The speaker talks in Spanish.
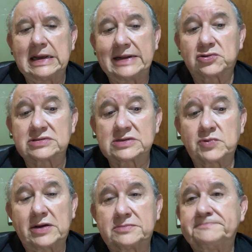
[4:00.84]
Entonces,
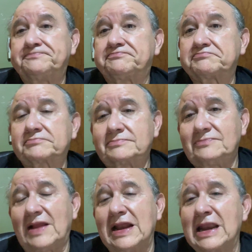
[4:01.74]
bueno,
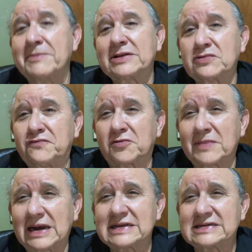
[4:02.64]
Lamento
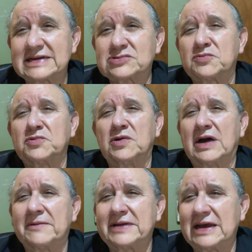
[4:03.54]
informarles esto, me
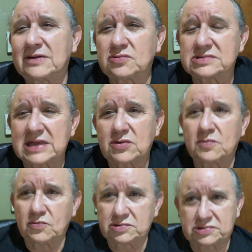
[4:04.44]
habría gustado
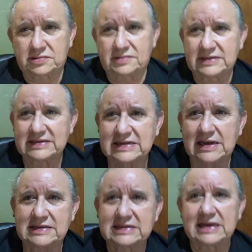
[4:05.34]
mucho
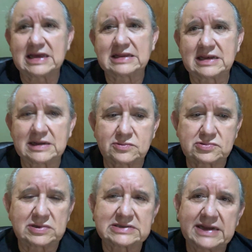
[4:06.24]
decirles que ya teníamos
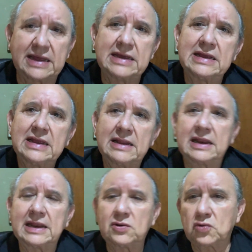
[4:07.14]
una serie.
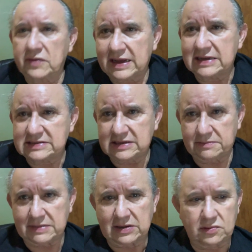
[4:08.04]
Eh, no deja, sin
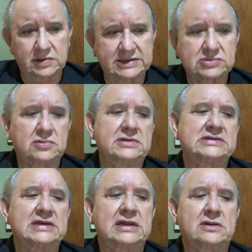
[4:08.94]
embargo, esto de
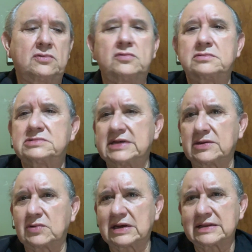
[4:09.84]
ser un
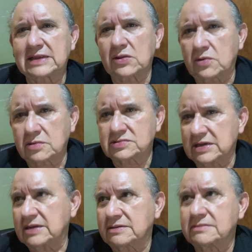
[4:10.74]
signo alentador, o
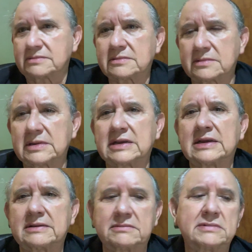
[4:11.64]
sea,
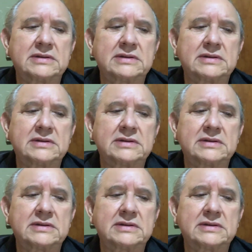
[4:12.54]
eh,